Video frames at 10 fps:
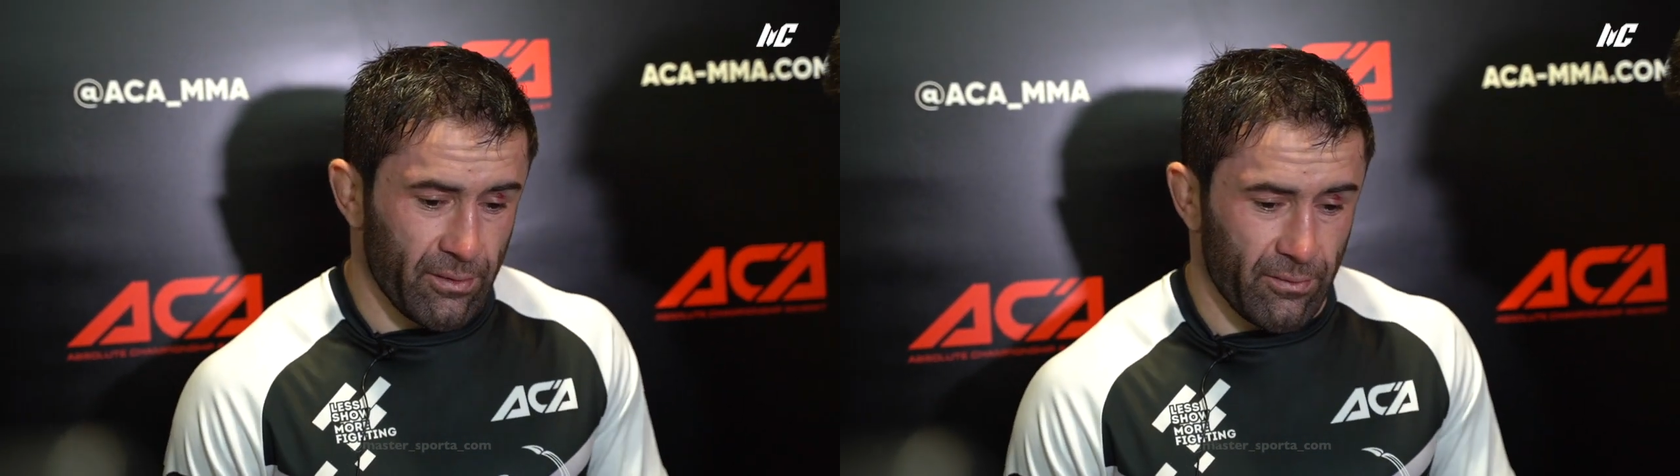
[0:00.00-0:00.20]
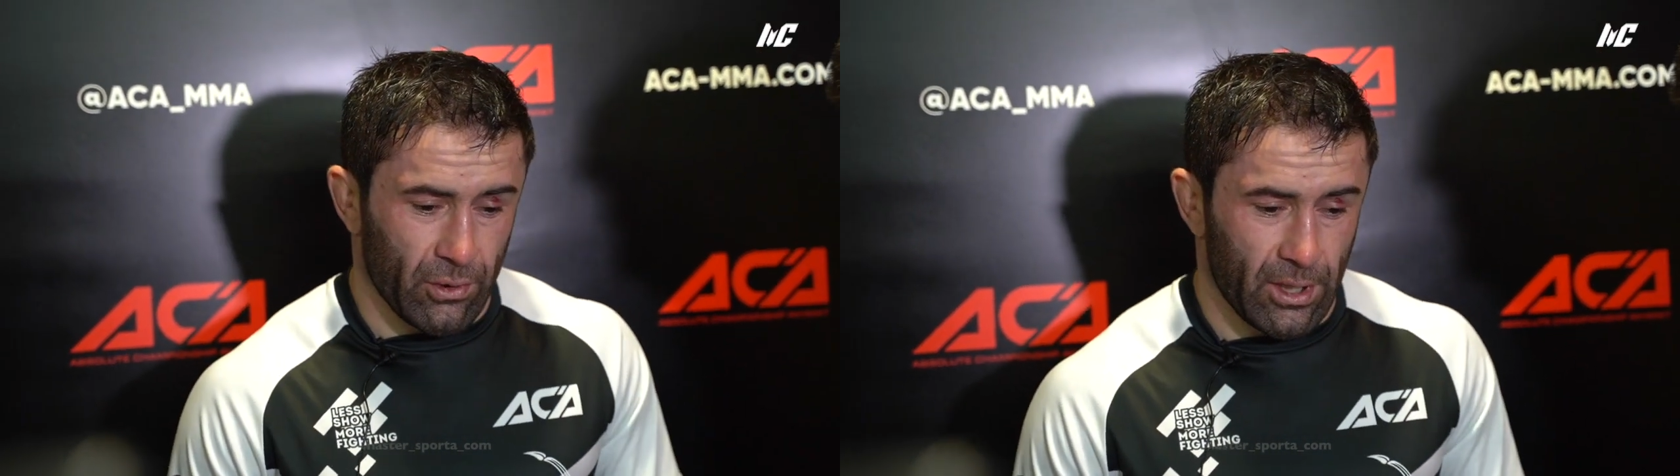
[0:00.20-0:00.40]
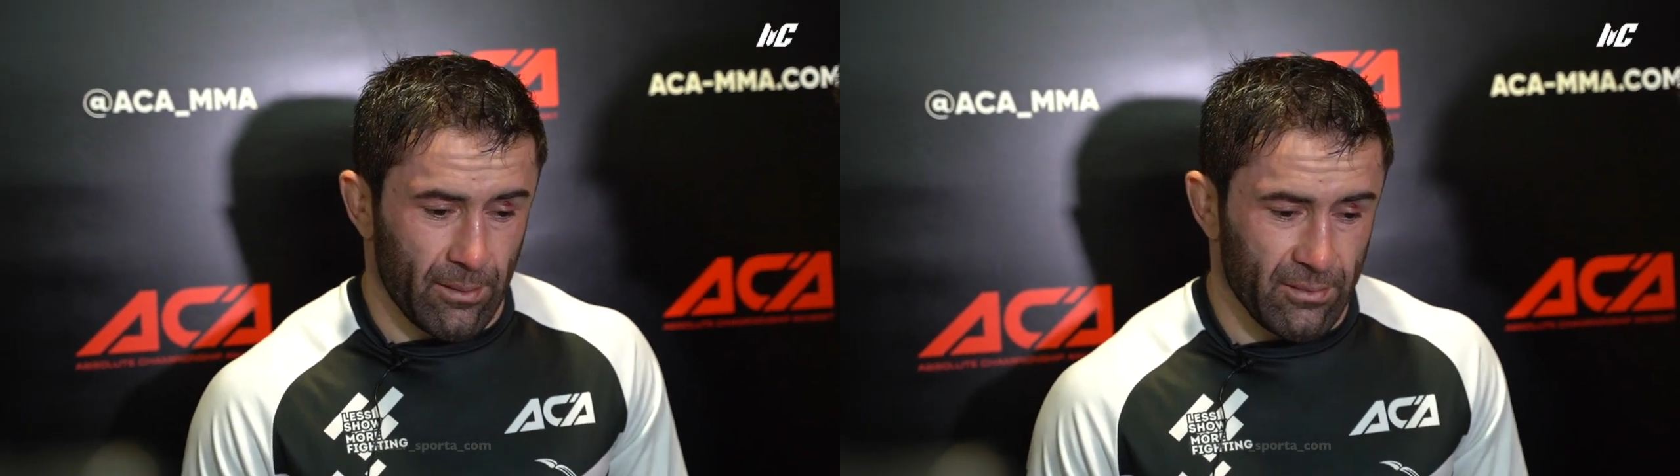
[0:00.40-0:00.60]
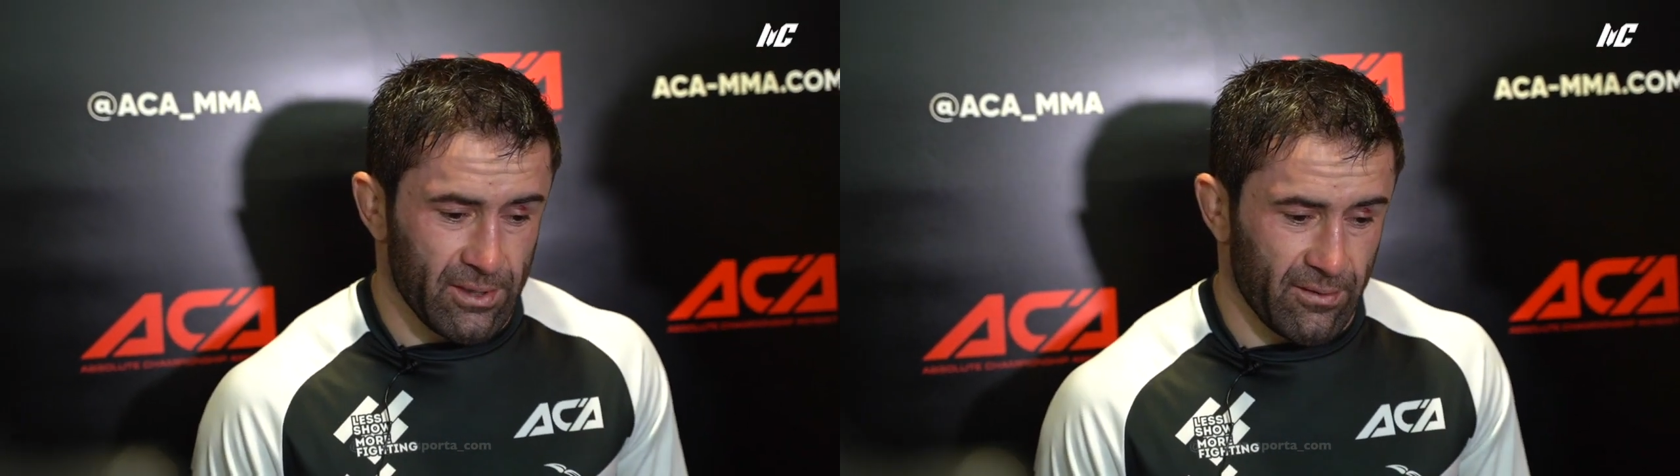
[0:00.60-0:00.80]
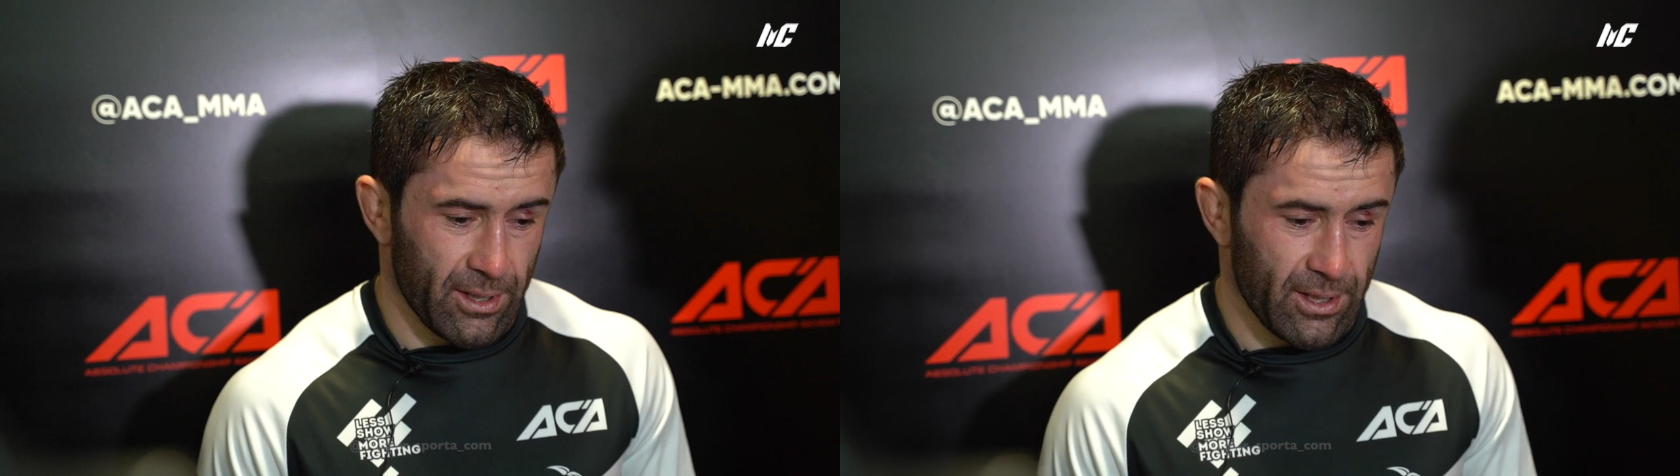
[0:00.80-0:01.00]
у него там
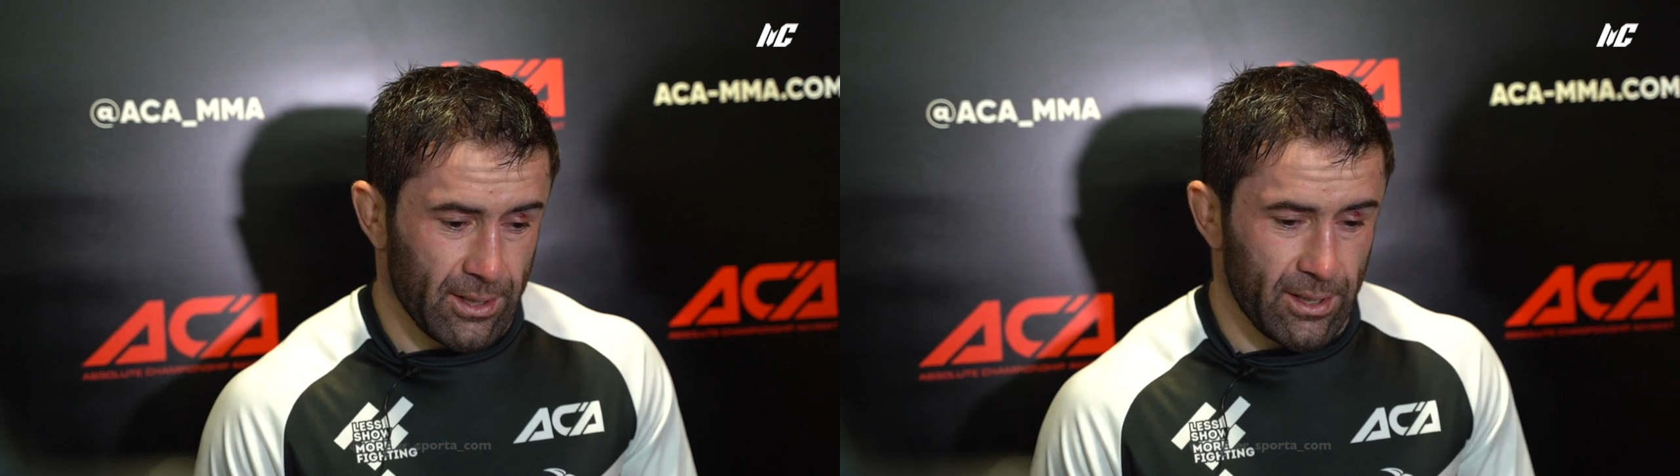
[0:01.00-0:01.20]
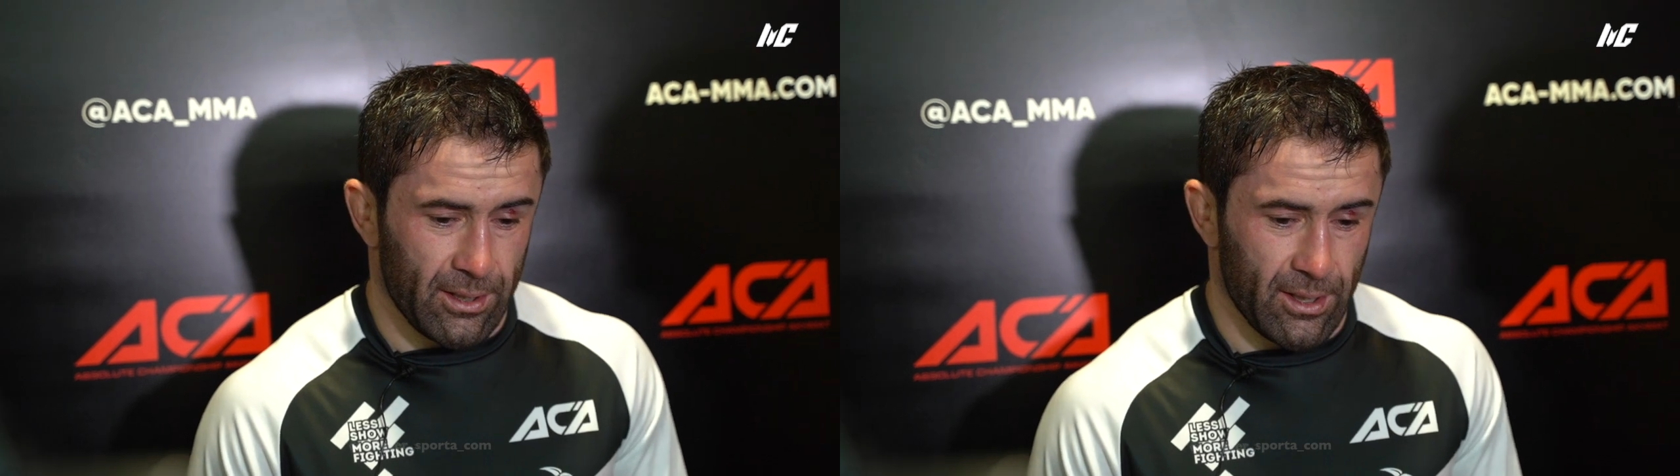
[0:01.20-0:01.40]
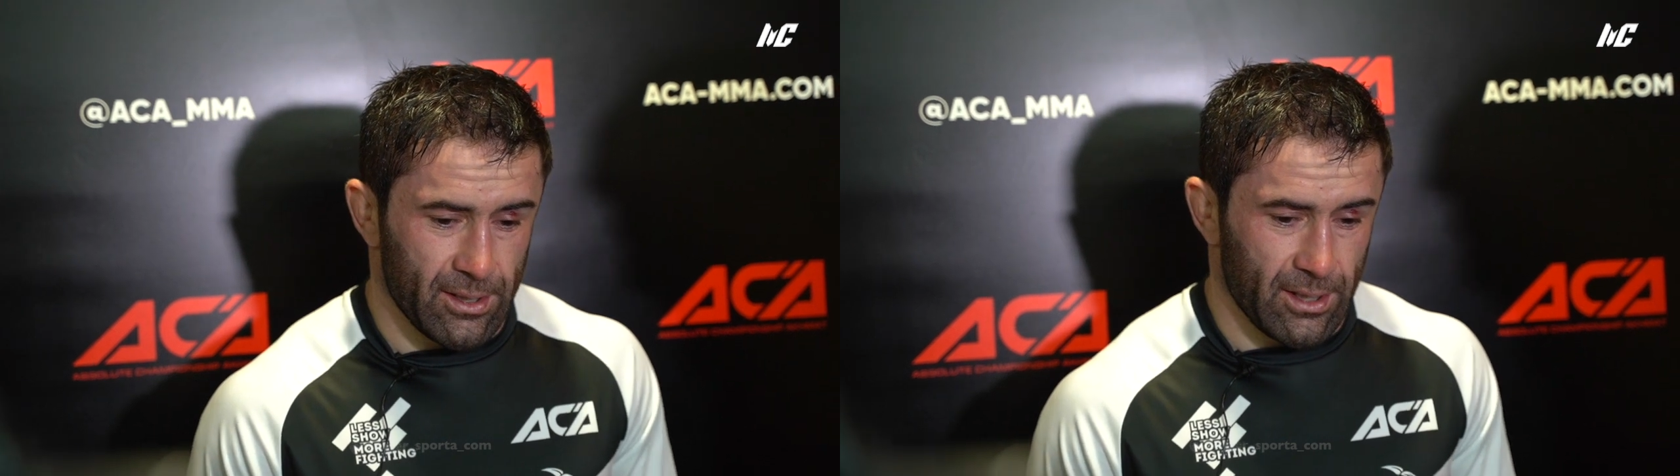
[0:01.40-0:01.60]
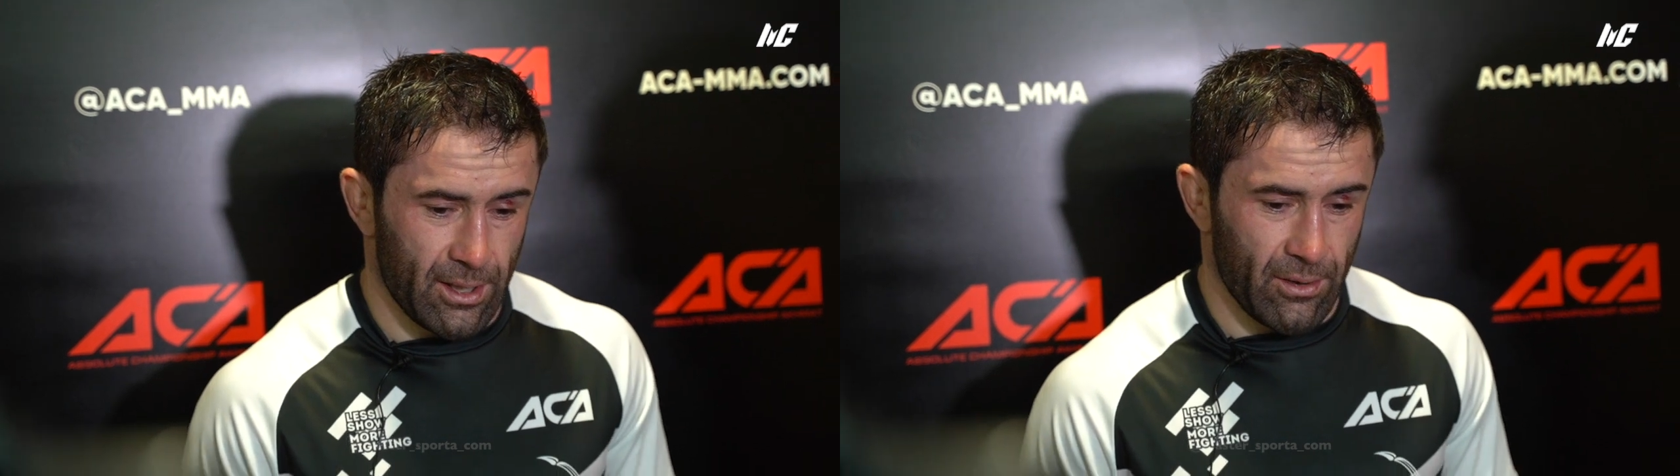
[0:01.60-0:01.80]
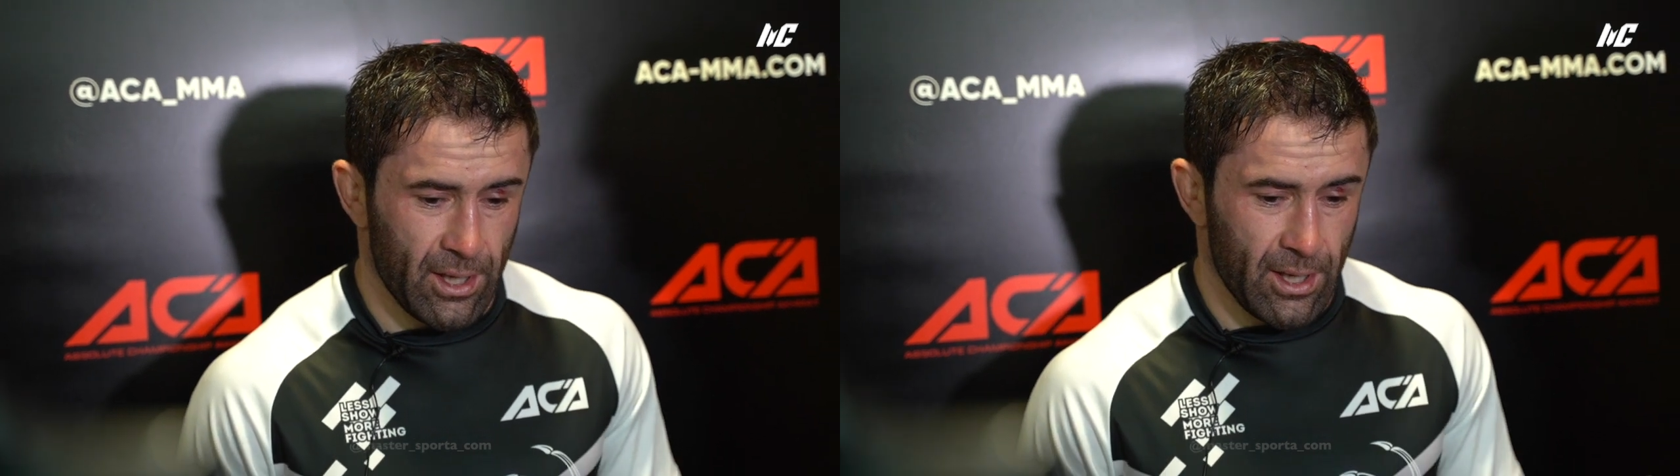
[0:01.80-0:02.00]
свои какие-то, не
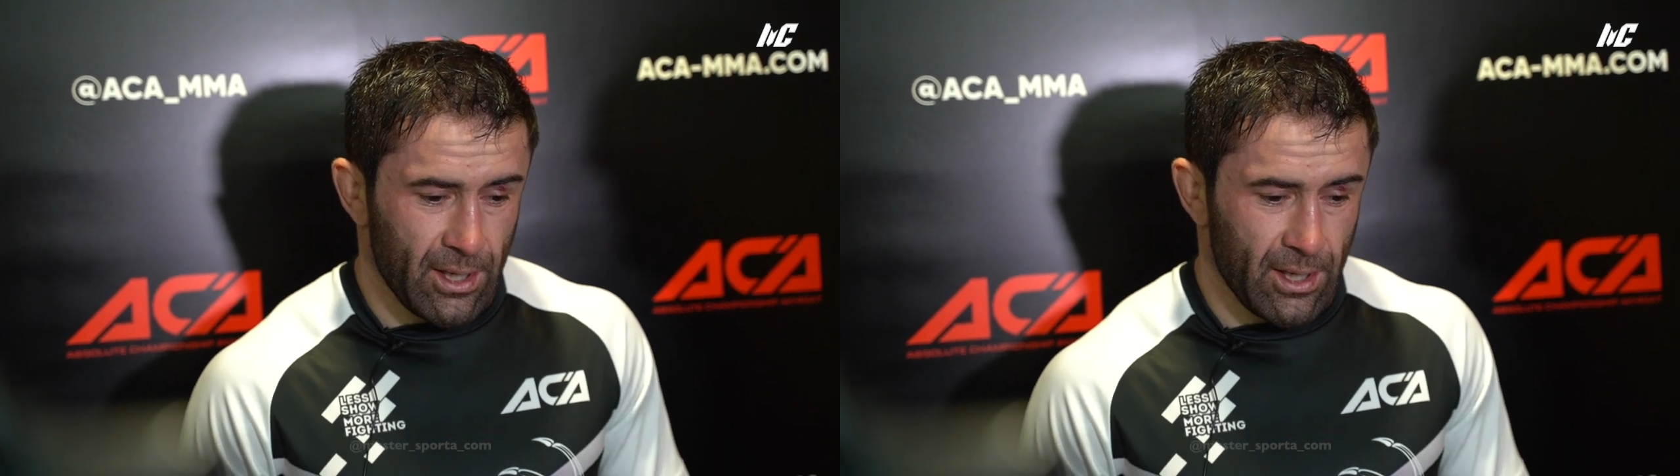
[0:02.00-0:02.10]
знаю,